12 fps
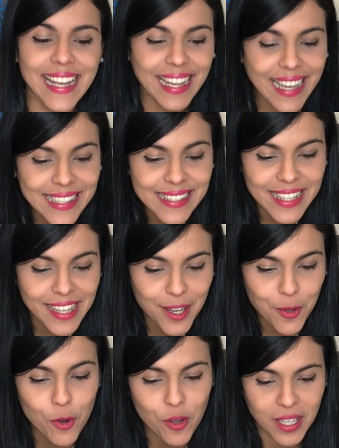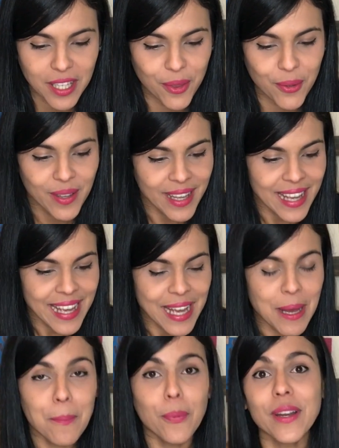en este recorrido
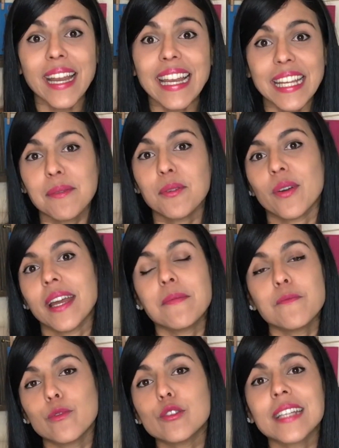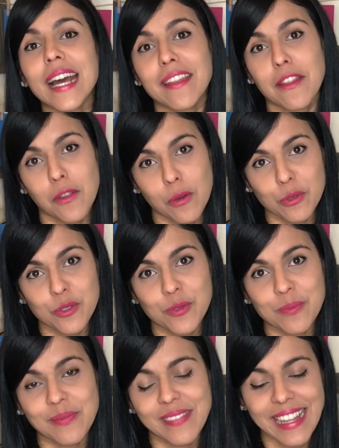por el libro En Busca de Dios.